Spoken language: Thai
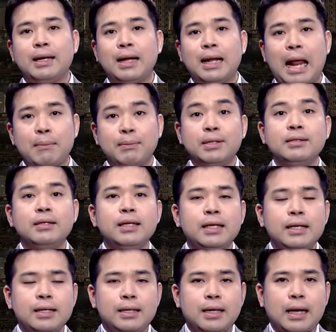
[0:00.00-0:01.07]
ในหลายพื้น
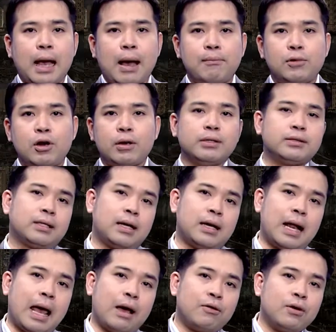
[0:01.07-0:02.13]
ที่นะครับ นอกเหนือจาก
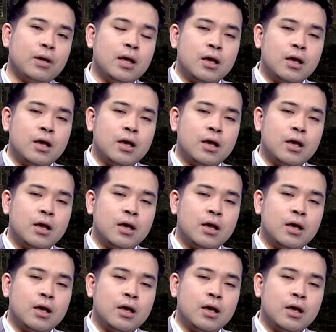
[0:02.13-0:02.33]
นั้นแล้ว